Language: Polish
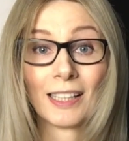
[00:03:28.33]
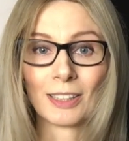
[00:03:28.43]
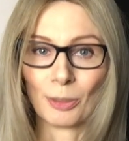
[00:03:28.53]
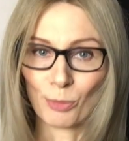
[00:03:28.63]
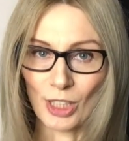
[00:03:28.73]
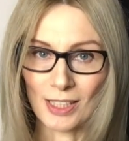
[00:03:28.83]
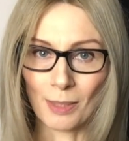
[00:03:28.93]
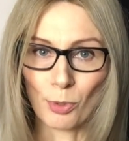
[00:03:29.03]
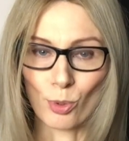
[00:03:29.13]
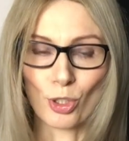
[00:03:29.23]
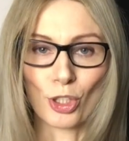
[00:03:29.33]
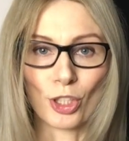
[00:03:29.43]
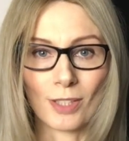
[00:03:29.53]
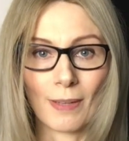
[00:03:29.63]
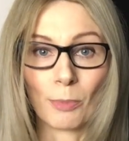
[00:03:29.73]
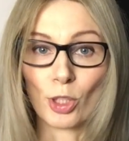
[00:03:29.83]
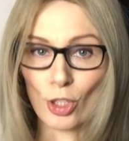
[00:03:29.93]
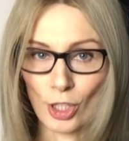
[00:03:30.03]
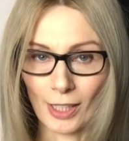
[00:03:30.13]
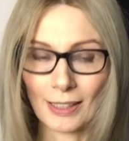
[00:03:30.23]
Tymczasem już dziś się z Wami
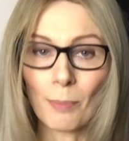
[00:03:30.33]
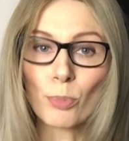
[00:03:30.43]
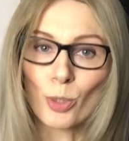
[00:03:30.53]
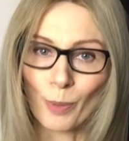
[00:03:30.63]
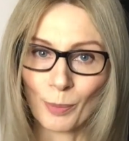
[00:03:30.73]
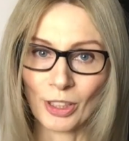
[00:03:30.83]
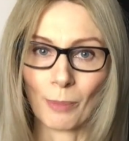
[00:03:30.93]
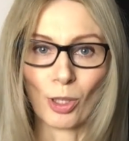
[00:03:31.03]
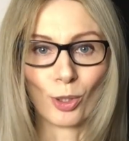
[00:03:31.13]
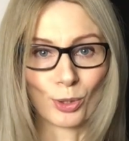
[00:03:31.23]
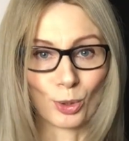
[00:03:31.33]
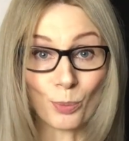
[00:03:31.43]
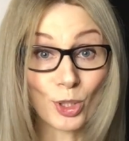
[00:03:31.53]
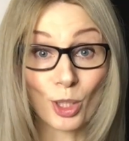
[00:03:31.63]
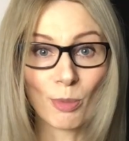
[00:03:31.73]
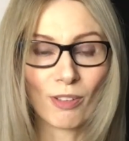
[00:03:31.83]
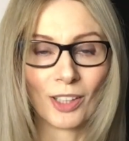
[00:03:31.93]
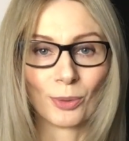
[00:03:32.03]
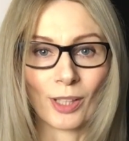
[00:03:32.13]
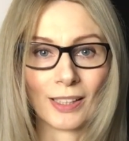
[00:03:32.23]
żegnam. Przypominam o
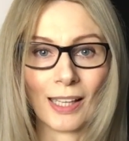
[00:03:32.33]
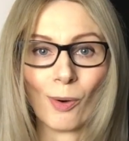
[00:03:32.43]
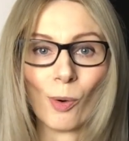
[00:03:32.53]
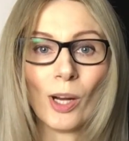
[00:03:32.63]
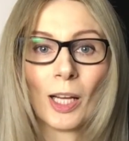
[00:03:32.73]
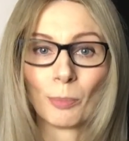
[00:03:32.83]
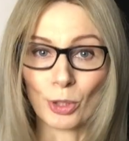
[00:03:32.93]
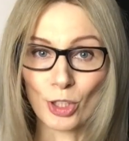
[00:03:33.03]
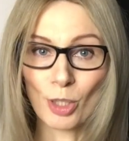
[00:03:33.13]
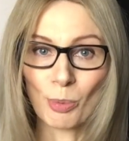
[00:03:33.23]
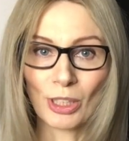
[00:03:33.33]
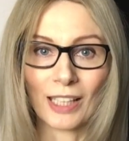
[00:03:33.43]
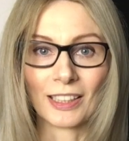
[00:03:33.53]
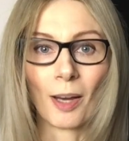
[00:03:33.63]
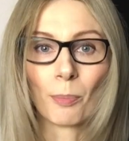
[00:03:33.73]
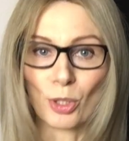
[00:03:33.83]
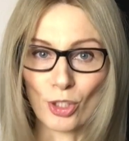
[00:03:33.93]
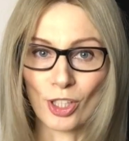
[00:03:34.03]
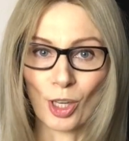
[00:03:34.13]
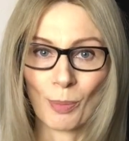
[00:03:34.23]
subskrybowaniu kanału. Piszcie pytania,
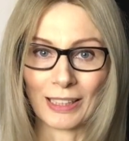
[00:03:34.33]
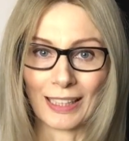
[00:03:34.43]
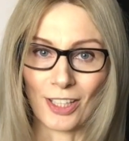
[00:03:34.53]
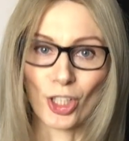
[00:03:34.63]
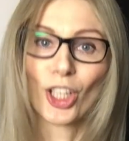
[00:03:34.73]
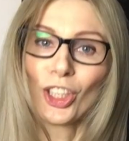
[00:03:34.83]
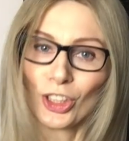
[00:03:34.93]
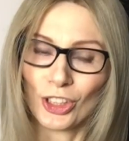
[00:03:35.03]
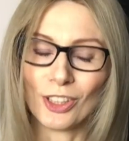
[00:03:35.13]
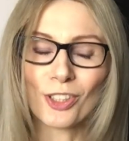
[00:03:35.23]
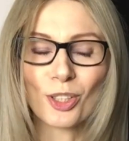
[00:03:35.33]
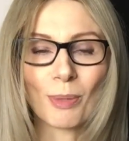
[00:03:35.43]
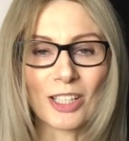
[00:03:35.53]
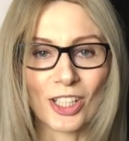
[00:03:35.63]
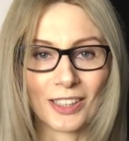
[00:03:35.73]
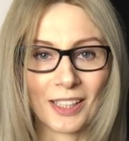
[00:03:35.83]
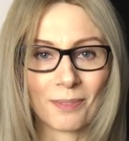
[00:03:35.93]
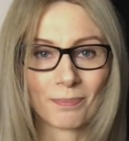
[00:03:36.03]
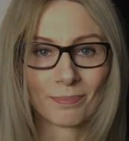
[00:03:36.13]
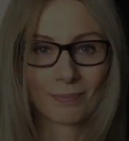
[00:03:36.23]
piszcie komentarze i do zobaczenia.